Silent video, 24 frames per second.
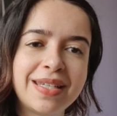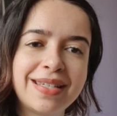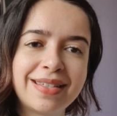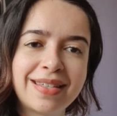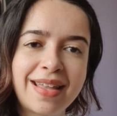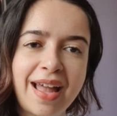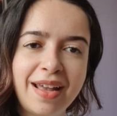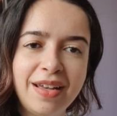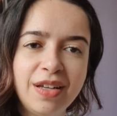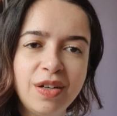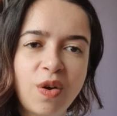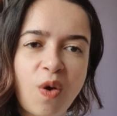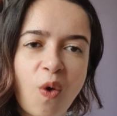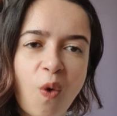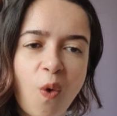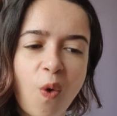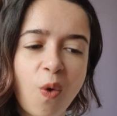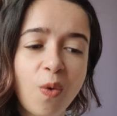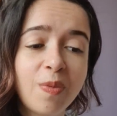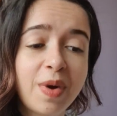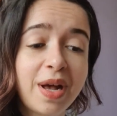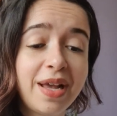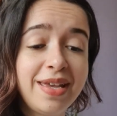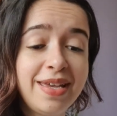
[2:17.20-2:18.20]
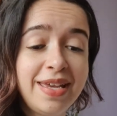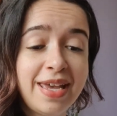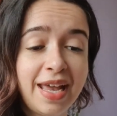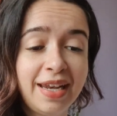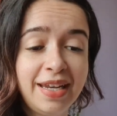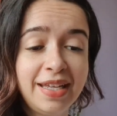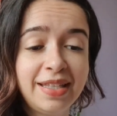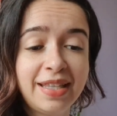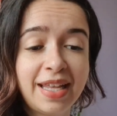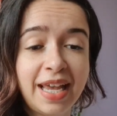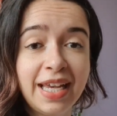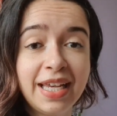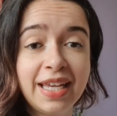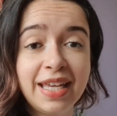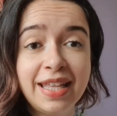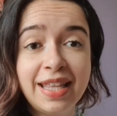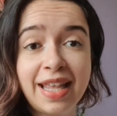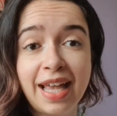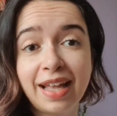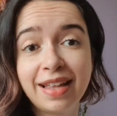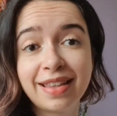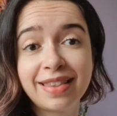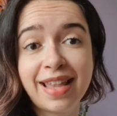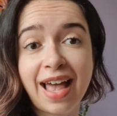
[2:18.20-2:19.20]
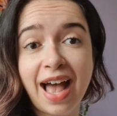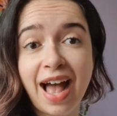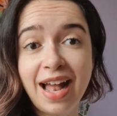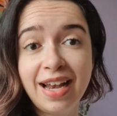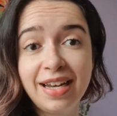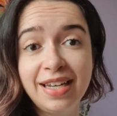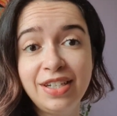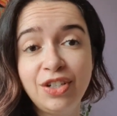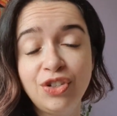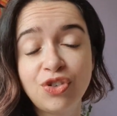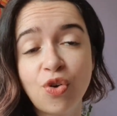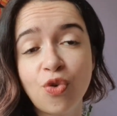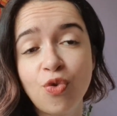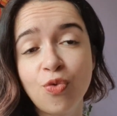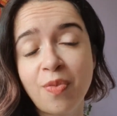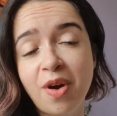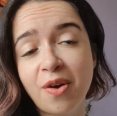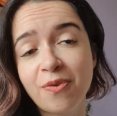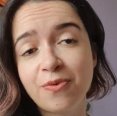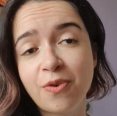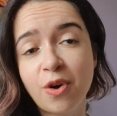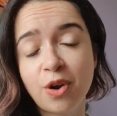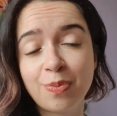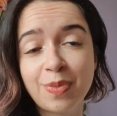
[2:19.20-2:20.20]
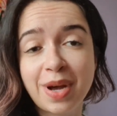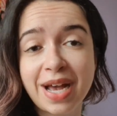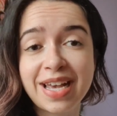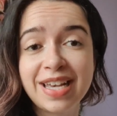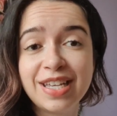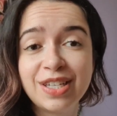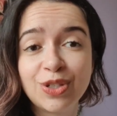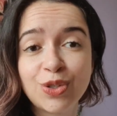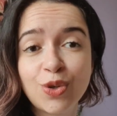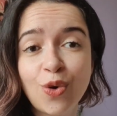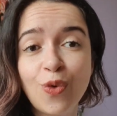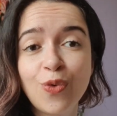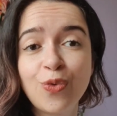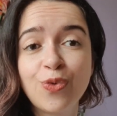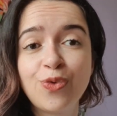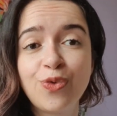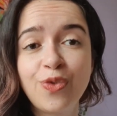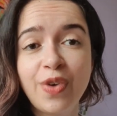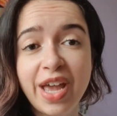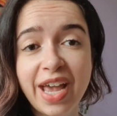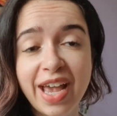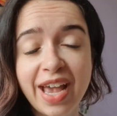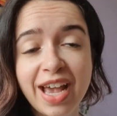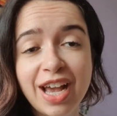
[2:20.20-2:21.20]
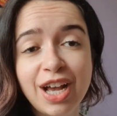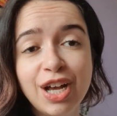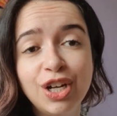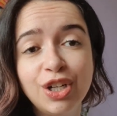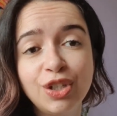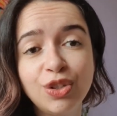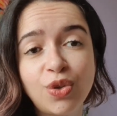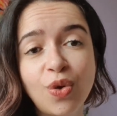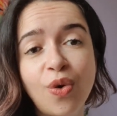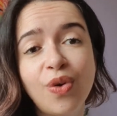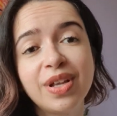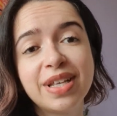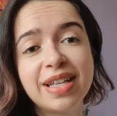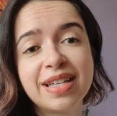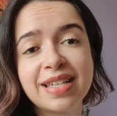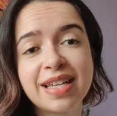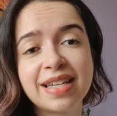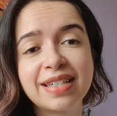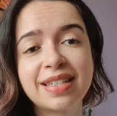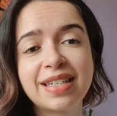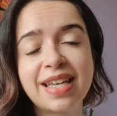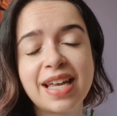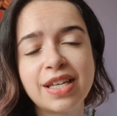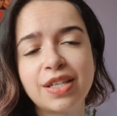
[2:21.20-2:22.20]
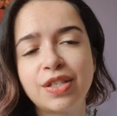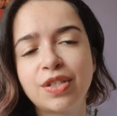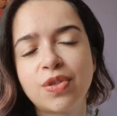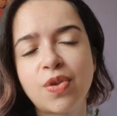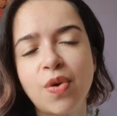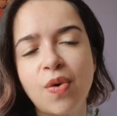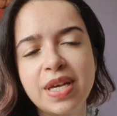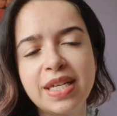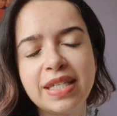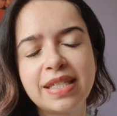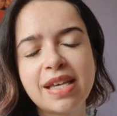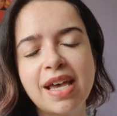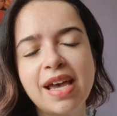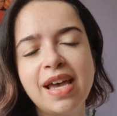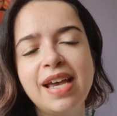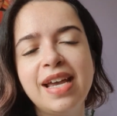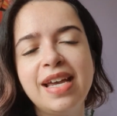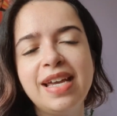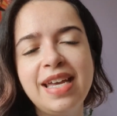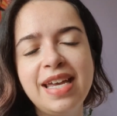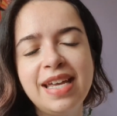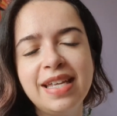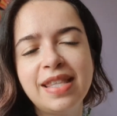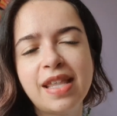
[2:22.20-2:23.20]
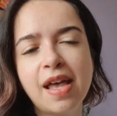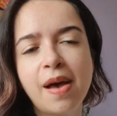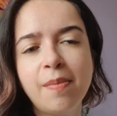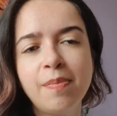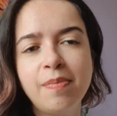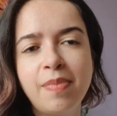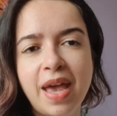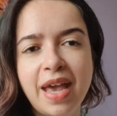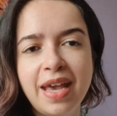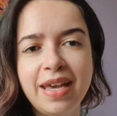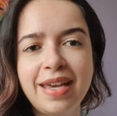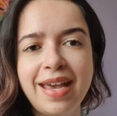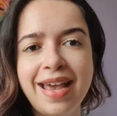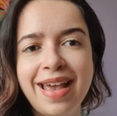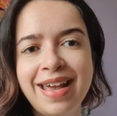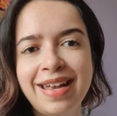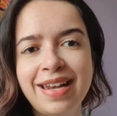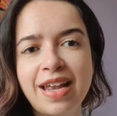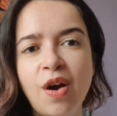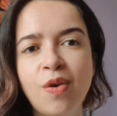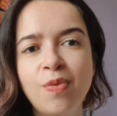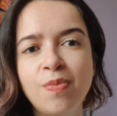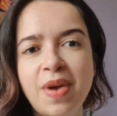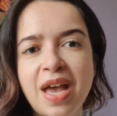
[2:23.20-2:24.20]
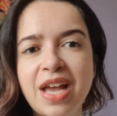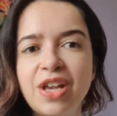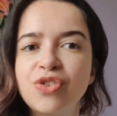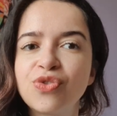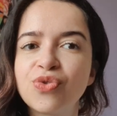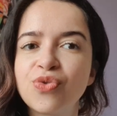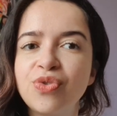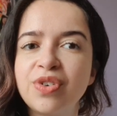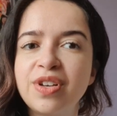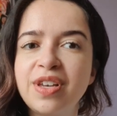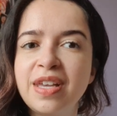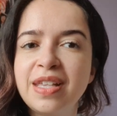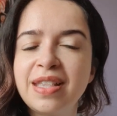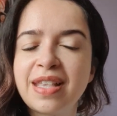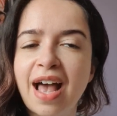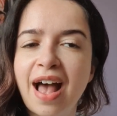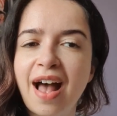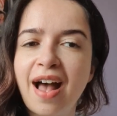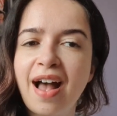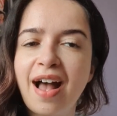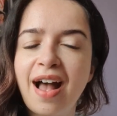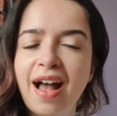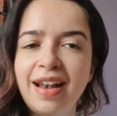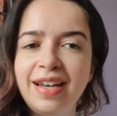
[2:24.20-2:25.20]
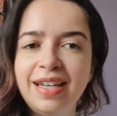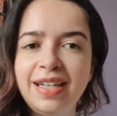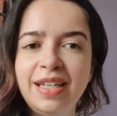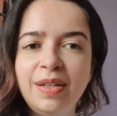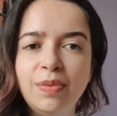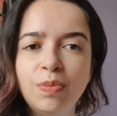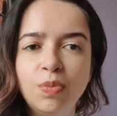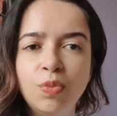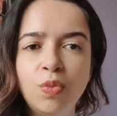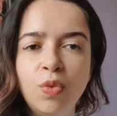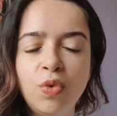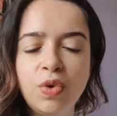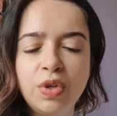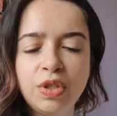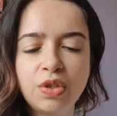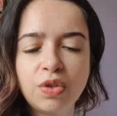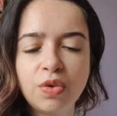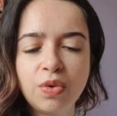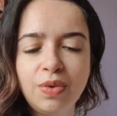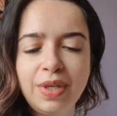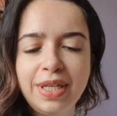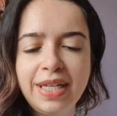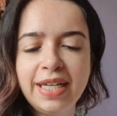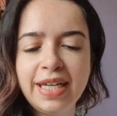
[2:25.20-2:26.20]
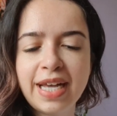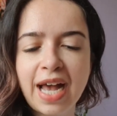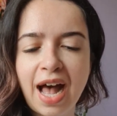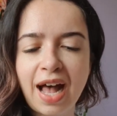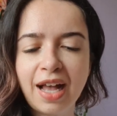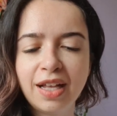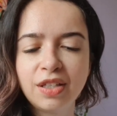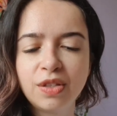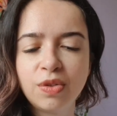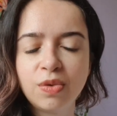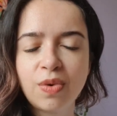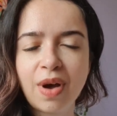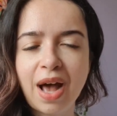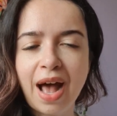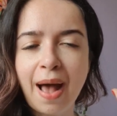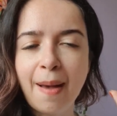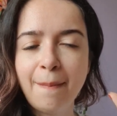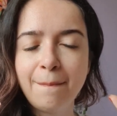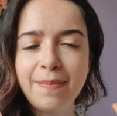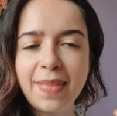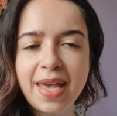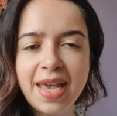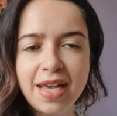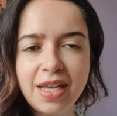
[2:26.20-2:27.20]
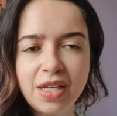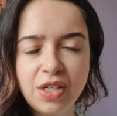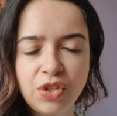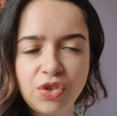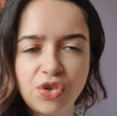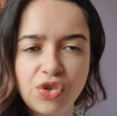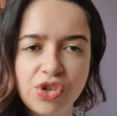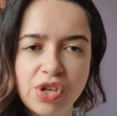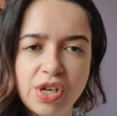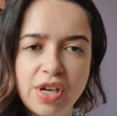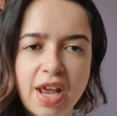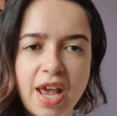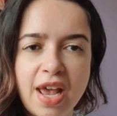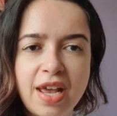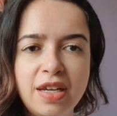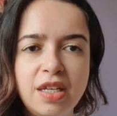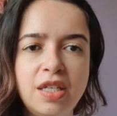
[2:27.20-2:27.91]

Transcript: está em coma e ele tem que tentar ali de alguma forma resolver todas as questões e também ele é um médico que está ali muito ligado à mente, né?